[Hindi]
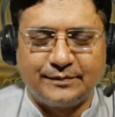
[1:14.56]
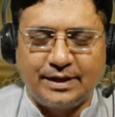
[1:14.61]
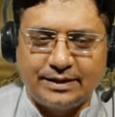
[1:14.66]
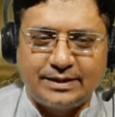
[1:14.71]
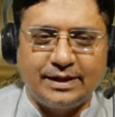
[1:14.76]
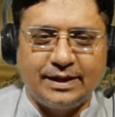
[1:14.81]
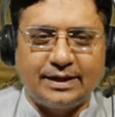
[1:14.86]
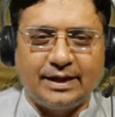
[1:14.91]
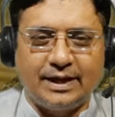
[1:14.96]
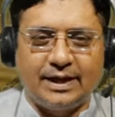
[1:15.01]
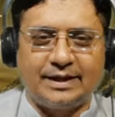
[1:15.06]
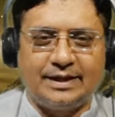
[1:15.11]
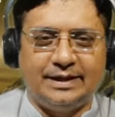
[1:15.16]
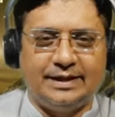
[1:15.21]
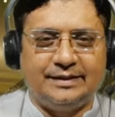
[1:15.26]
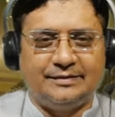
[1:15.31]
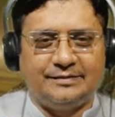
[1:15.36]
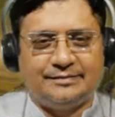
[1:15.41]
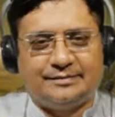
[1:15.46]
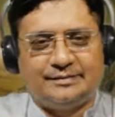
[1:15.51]
किसी ने कहा
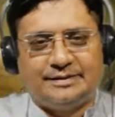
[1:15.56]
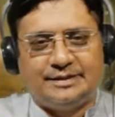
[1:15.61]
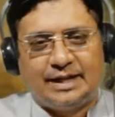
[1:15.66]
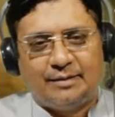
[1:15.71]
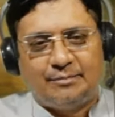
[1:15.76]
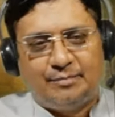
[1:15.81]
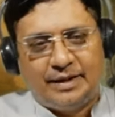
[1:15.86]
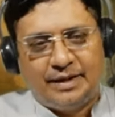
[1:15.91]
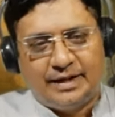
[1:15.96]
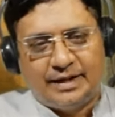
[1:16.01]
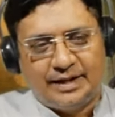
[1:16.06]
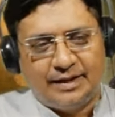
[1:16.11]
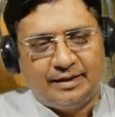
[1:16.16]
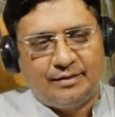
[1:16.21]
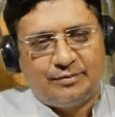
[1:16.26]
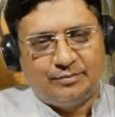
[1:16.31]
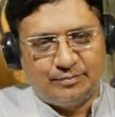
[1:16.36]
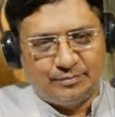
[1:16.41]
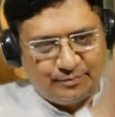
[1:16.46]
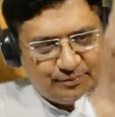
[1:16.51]
कि यहाँ पेड़ के
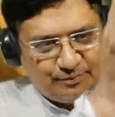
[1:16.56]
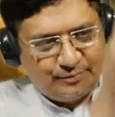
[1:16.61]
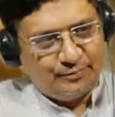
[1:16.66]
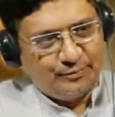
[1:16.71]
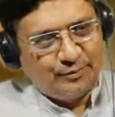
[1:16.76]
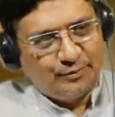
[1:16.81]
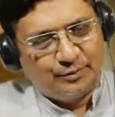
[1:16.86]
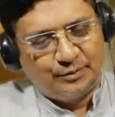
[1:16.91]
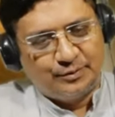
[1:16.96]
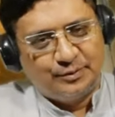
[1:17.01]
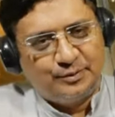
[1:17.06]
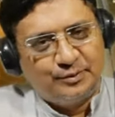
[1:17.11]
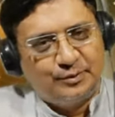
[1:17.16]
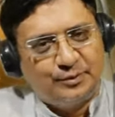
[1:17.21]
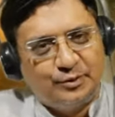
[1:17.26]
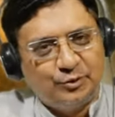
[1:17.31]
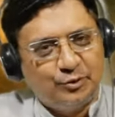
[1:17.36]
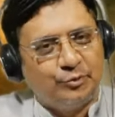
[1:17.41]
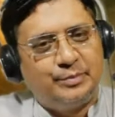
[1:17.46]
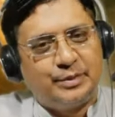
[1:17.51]

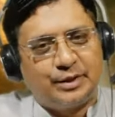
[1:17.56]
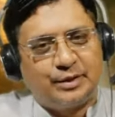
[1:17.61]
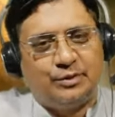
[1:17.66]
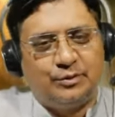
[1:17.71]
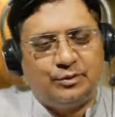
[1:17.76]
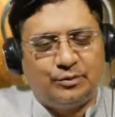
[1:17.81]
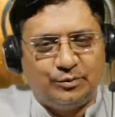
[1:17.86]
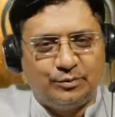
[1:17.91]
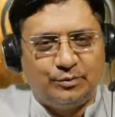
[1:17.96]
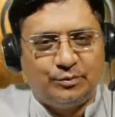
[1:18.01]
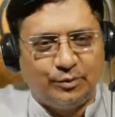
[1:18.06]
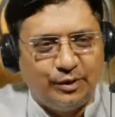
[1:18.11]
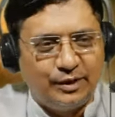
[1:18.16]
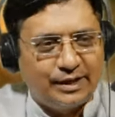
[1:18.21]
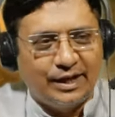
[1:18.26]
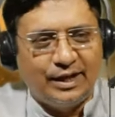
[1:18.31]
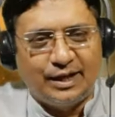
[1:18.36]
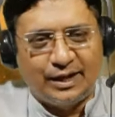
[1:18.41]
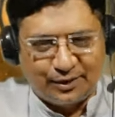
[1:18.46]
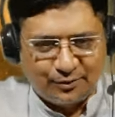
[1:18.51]
ऊपर
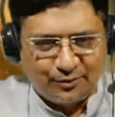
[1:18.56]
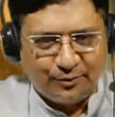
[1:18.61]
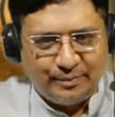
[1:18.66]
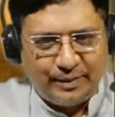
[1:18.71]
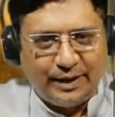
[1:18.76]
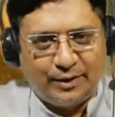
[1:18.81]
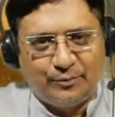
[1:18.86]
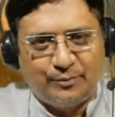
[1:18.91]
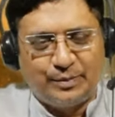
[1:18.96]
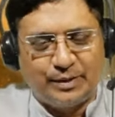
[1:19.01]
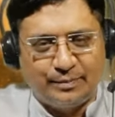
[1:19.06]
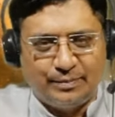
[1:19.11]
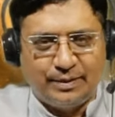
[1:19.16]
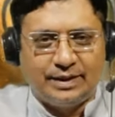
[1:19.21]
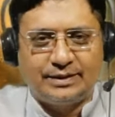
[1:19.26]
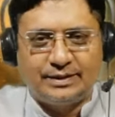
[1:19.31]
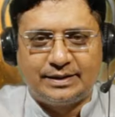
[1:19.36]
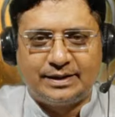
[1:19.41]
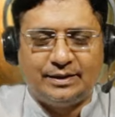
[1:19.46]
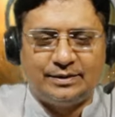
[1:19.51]
उल्टे लटको पैर ऊपर
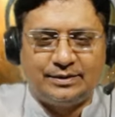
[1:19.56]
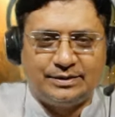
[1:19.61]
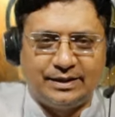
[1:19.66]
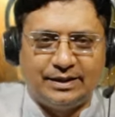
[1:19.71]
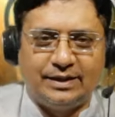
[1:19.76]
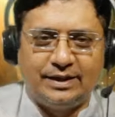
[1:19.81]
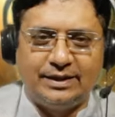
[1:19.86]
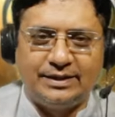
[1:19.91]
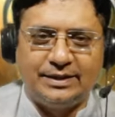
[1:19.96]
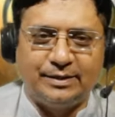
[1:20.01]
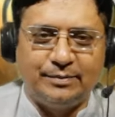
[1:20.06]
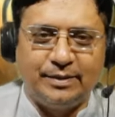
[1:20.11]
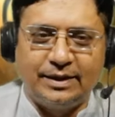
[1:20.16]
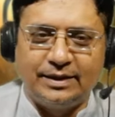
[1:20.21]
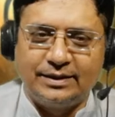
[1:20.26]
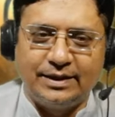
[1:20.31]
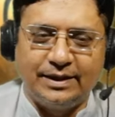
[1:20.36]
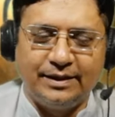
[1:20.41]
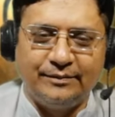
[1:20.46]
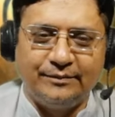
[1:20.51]
बांध के सिर नीचे
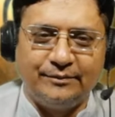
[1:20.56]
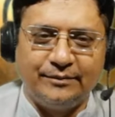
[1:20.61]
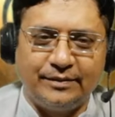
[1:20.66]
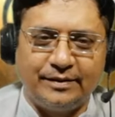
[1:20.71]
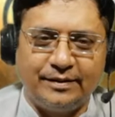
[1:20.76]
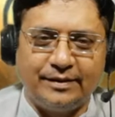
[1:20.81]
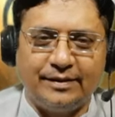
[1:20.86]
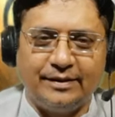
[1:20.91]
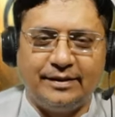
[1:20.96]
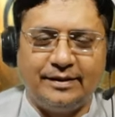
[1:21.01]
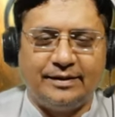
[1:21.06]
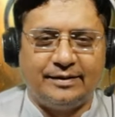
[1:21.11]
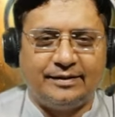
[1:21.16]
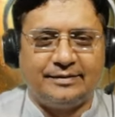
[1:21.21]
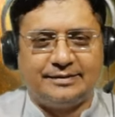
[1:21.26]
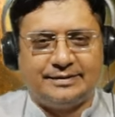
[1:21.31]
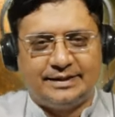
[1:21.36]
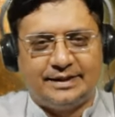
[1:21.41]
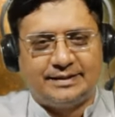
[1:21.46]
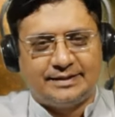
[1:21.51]
बांध के
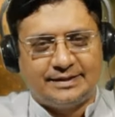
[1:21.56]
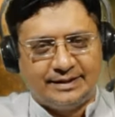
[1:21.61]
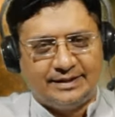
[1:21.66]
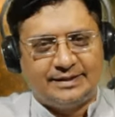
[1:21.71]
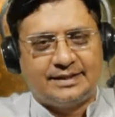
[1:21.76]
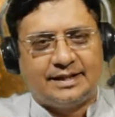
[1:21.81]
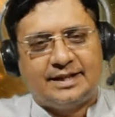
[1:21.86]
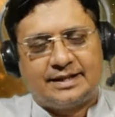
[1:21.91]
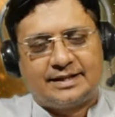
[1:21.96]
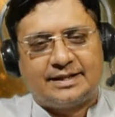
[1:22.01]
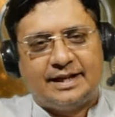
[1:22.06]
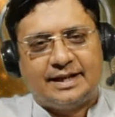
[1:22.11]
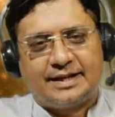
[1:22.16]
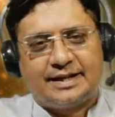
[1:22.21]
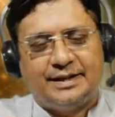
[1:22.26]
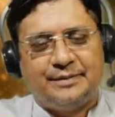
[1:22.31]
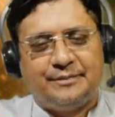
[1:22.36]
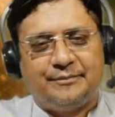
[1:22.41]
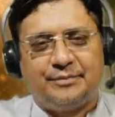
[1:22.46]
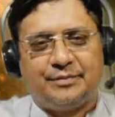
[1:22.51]
सिर नीचे लटका
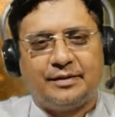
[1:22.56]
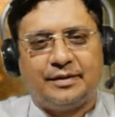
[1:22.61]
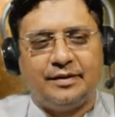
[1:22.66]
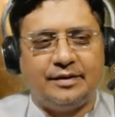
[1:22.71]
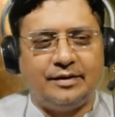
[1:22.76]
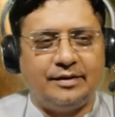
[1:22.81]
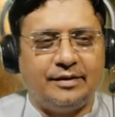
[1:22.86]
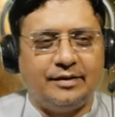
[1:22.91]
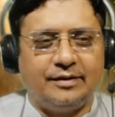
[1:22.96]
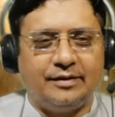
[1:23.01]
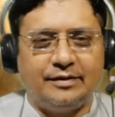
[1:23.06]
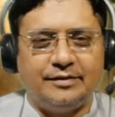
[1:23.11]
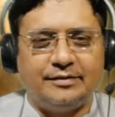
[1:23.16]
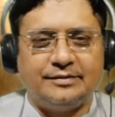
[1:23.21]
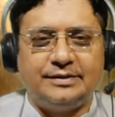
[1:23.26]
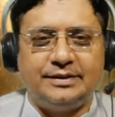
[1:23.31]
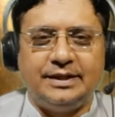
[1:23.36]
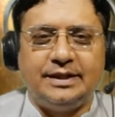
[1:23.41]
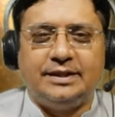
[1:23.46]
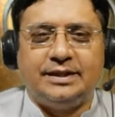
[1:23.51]
के
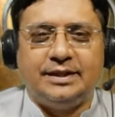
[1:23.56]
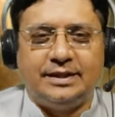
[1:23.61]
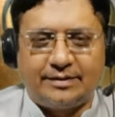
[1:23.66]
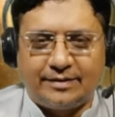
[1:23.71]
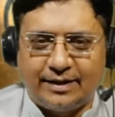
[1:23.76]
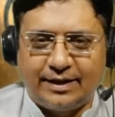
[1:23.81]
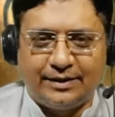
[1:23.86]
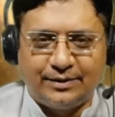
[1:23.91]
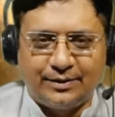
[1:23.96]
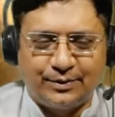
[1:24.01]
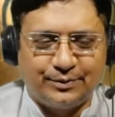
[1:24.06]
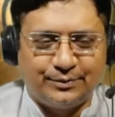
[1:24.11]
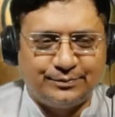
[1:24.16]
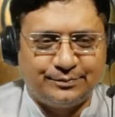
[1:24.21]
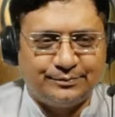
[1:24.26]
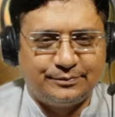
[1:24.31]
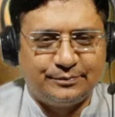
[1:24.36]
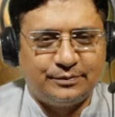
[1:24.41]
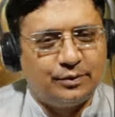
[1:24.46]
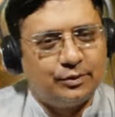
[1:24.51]
तीन दिन ट्राई करो
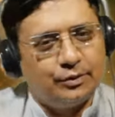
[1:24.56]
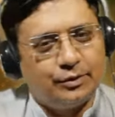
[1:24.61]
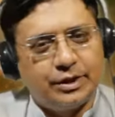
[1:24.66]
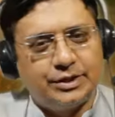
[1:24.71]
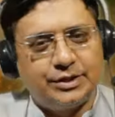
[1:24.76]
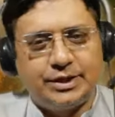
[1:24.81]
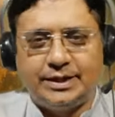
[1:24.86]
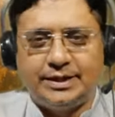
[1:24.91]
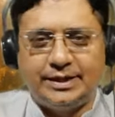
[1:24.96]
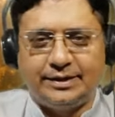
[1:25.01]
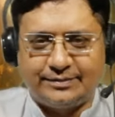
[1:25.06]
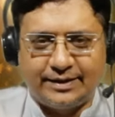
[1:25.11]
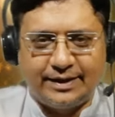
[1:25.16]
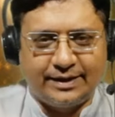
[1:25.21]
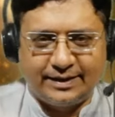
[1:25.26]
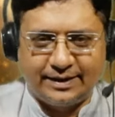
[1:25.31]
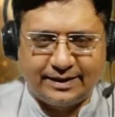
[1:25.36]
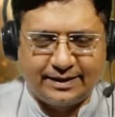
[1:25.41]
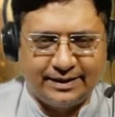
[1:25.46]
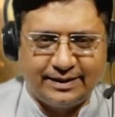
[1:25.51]
उन्होंने छह दिन
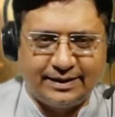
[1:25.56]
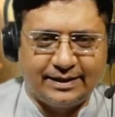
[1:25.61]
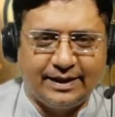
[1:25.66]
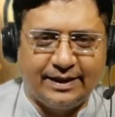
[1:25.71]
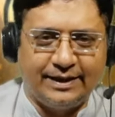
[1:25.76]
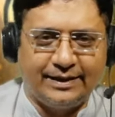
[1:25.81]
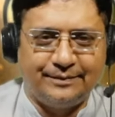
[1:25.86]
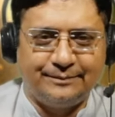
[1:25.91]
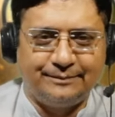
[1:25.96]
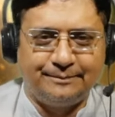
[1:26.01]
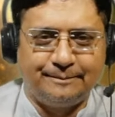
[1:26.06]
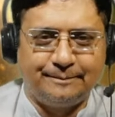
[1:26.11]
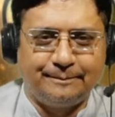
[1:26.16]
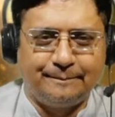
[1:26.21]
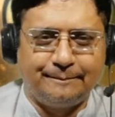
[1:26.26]
ट्राई करके दिखाया